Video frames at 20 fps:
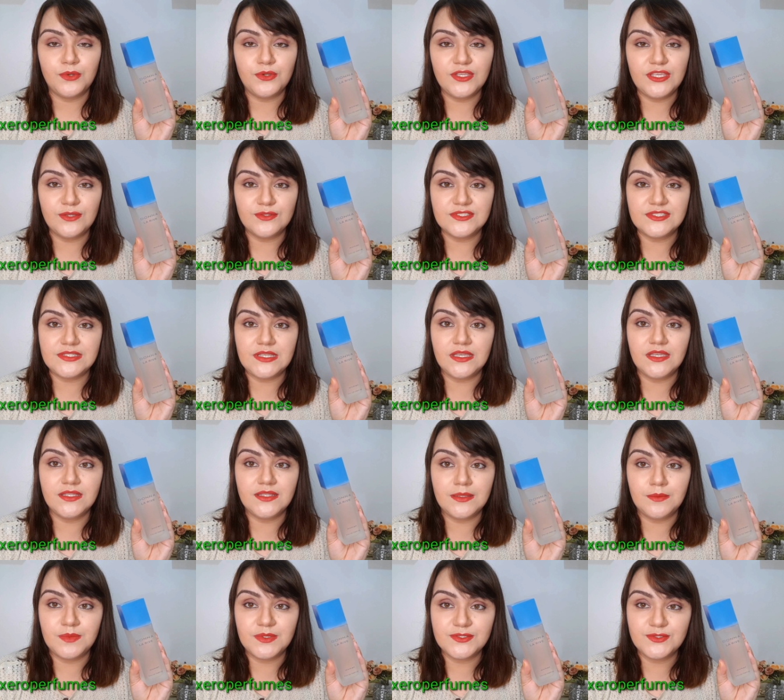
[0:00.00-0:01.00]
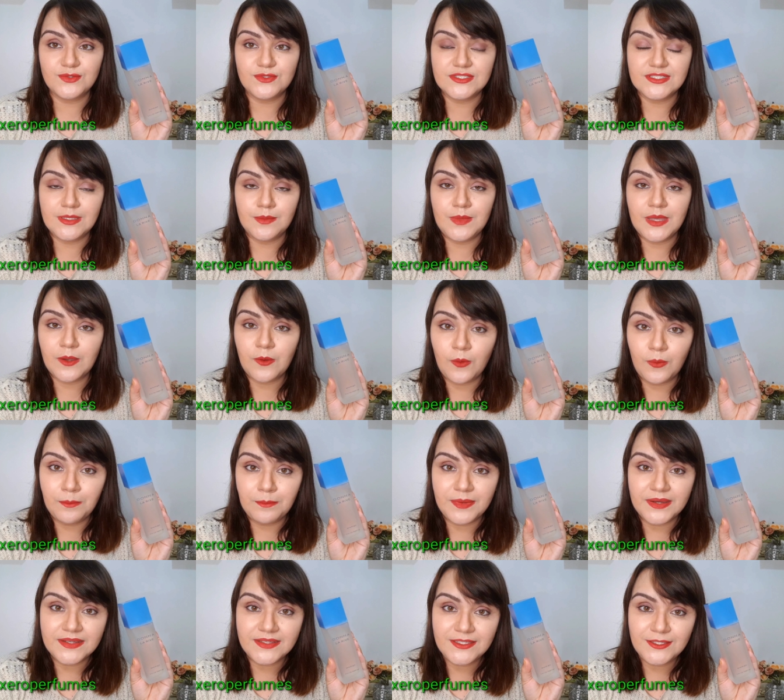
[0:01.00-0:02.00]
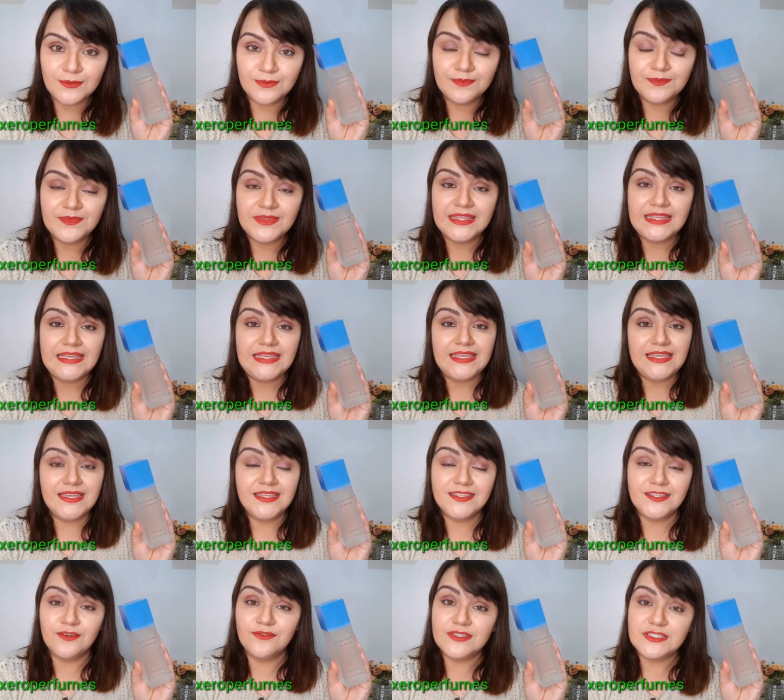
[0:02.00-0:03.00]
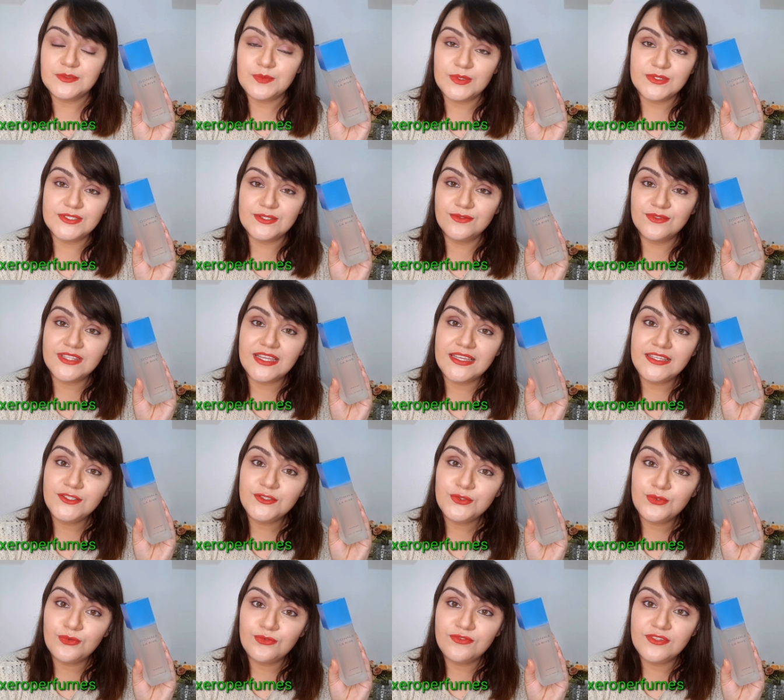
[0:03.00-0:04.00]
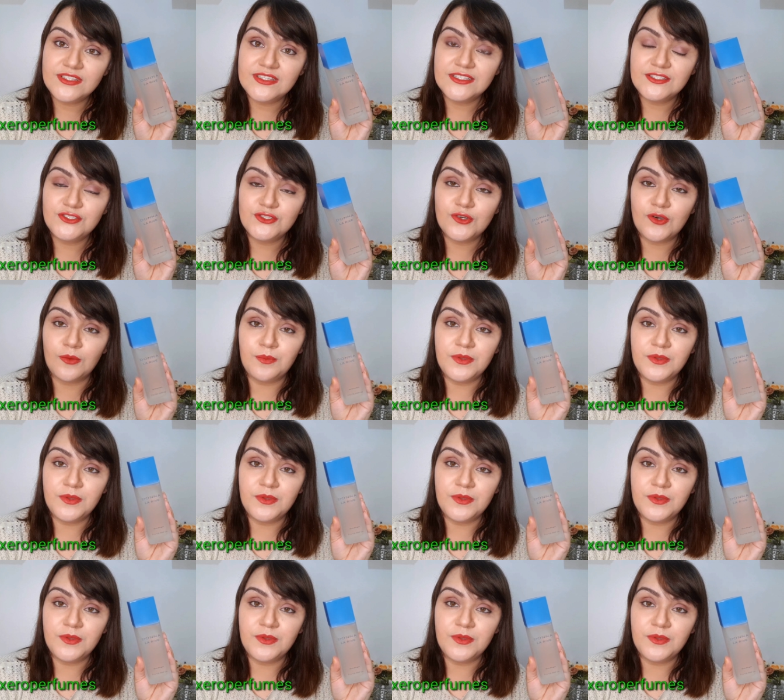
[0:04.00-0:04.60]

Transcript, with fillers: porque eu sei que tem pessoas que me acompanham e que talvez possam estar em dúvida de